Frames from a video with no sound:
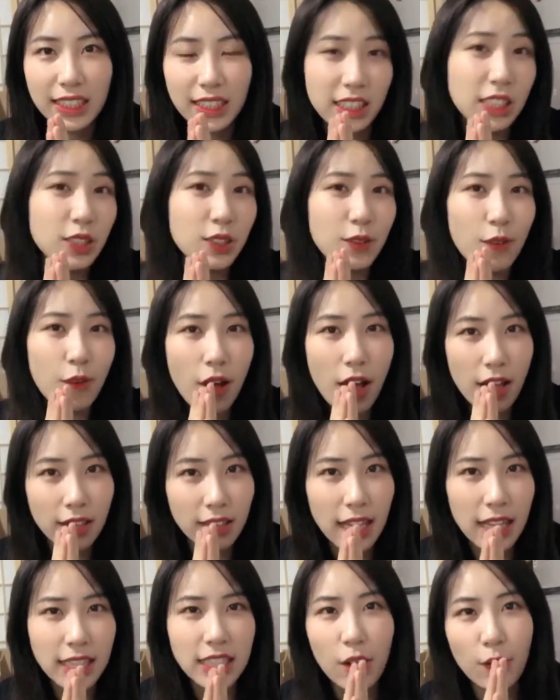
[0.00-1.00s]
希
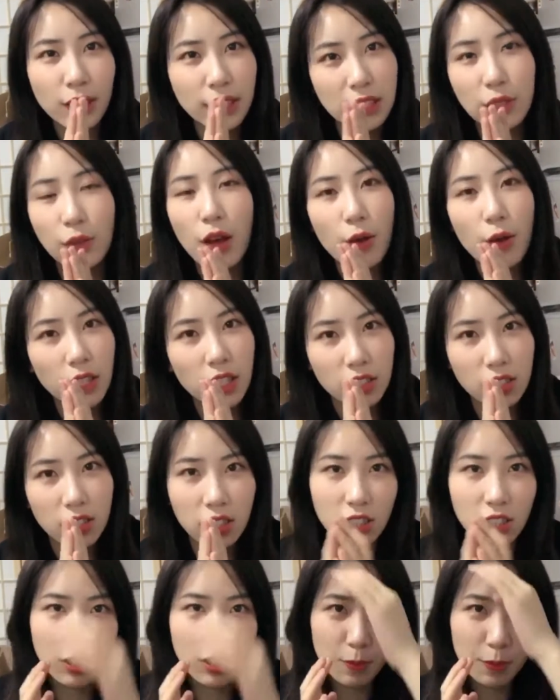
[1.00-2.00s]
望大家会喜欢我的
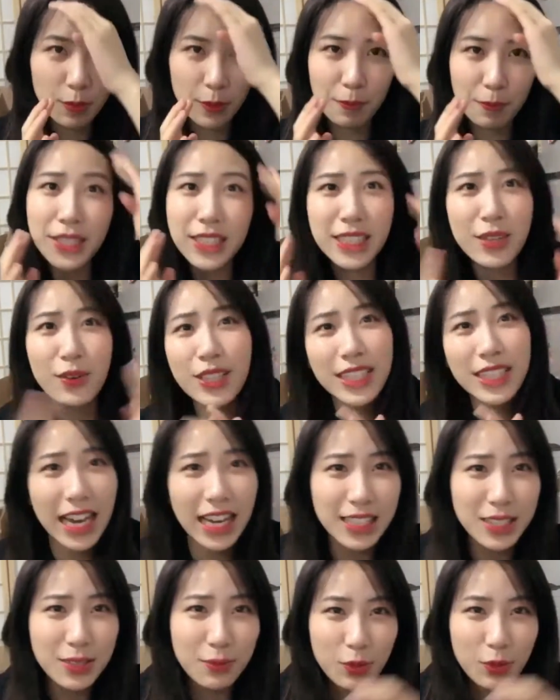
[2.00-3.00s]
这个视频，毕竟我
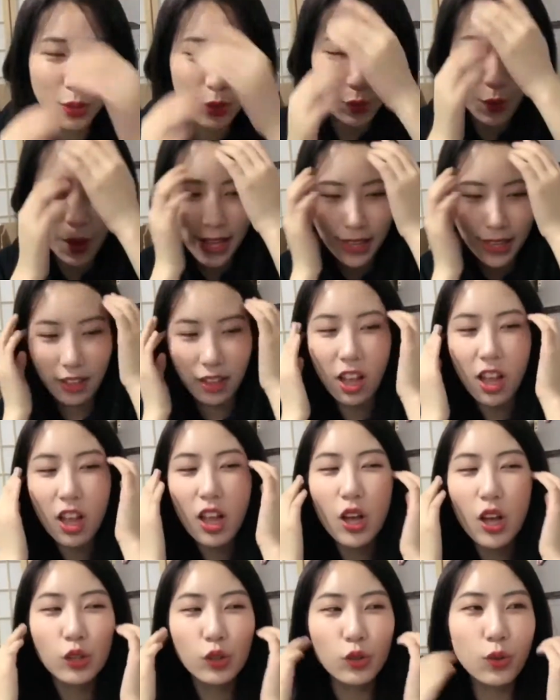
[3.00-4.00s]
攒了这么多的快递呢。
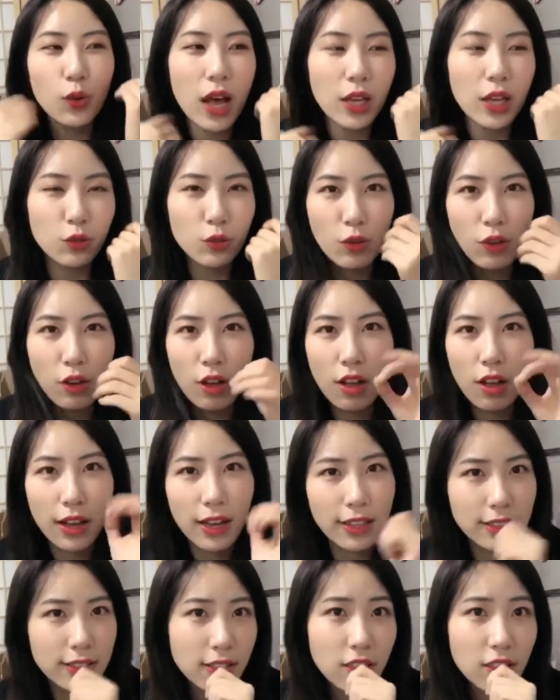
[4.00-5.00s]
俗话说，
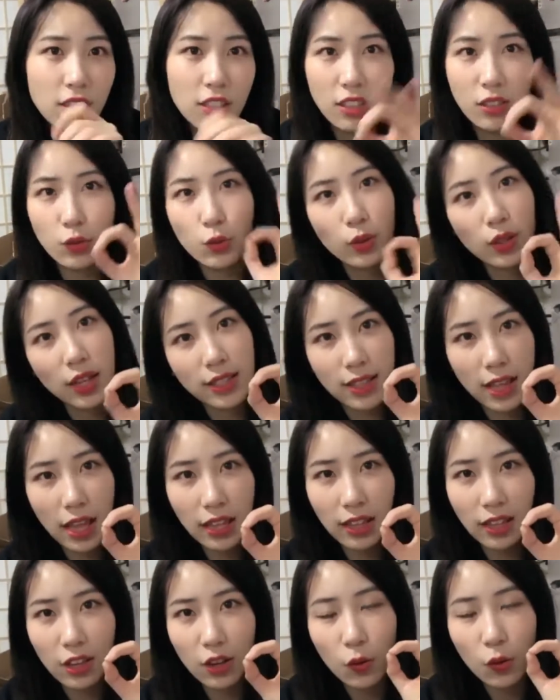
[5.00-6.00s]
狠心的人做到
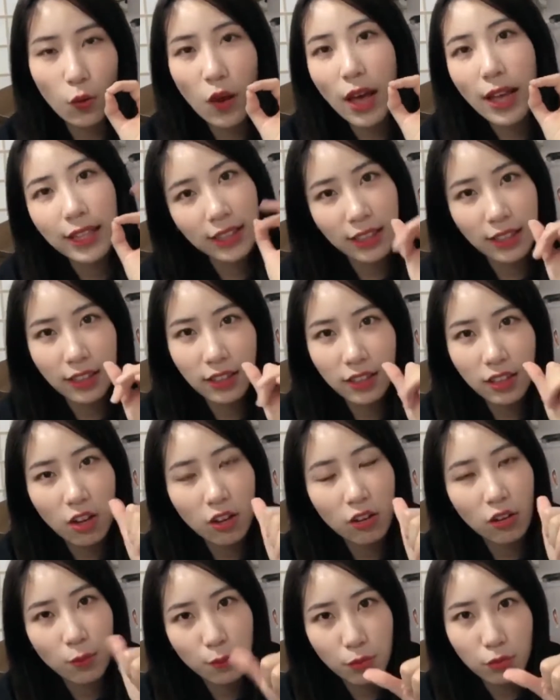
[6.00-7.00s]
三点：快递
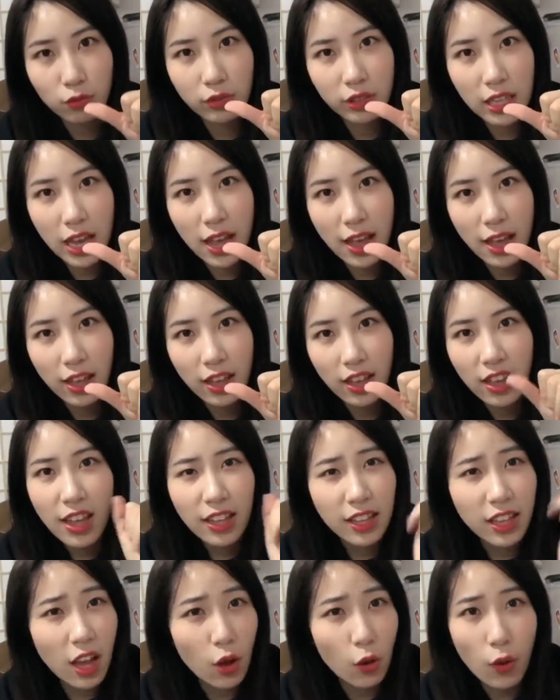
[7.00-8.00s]
到了不拆。
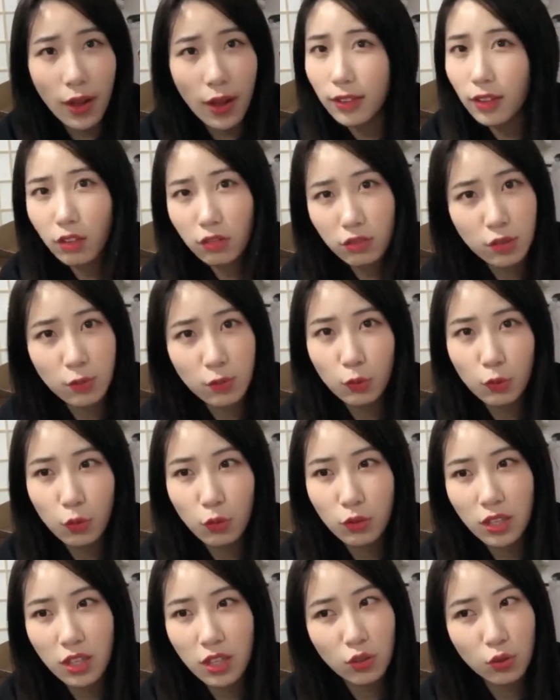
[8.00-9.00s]
你看我快递到了这么
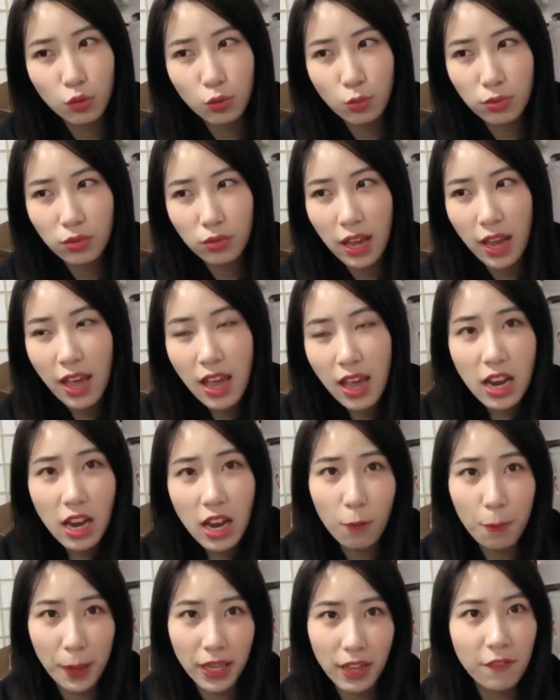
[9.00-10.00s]
多，我竟然忍住不拆，
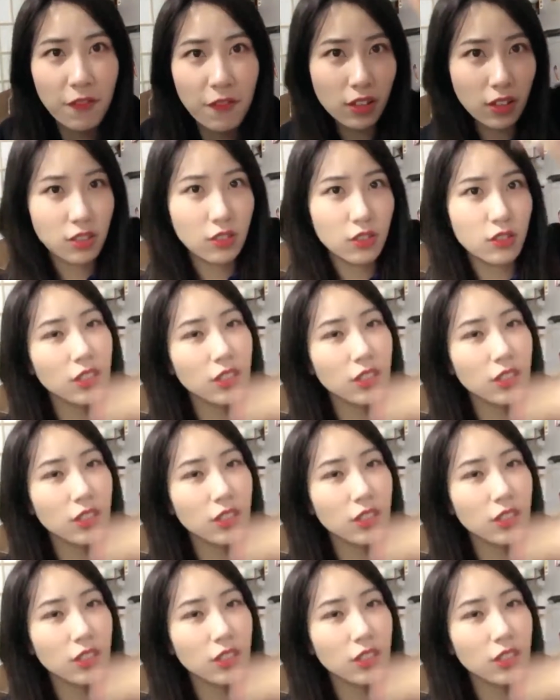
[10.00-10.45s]
然后把它放